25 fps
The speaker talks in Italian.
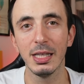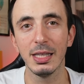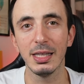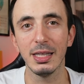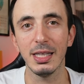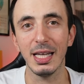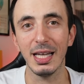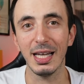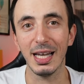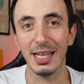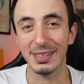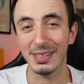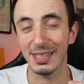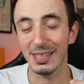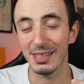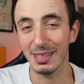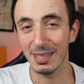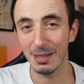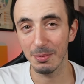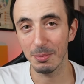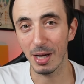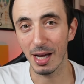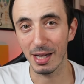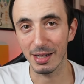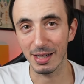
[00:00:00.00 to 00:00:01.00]
nella
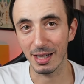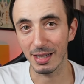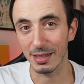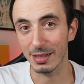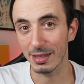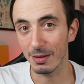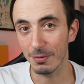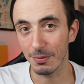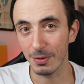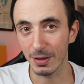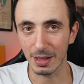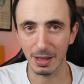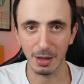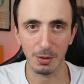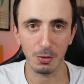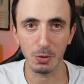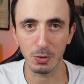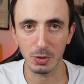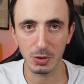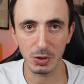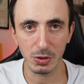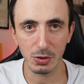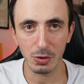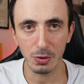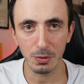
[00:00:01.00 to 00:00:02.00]
settimana di
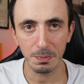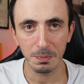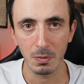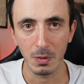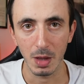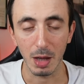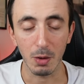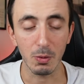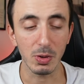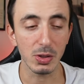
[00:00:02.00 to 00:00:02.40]
Ferragosto.